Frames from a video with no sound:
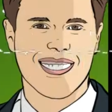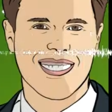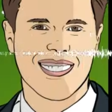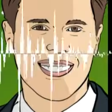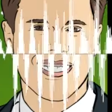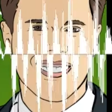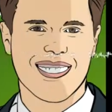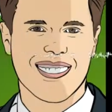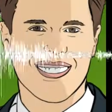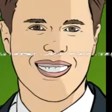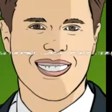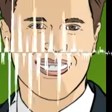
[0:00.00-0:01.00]

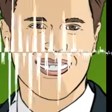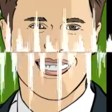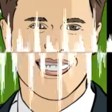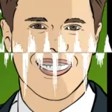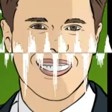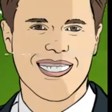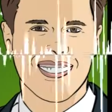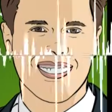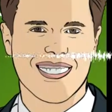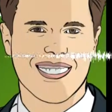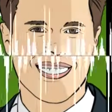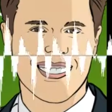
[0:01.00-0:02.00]
strategischem Setting und
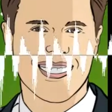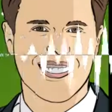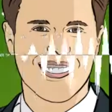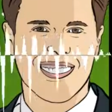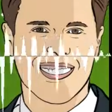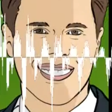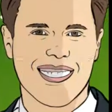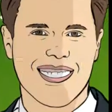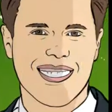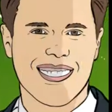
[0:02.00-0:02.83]
Operationalisierung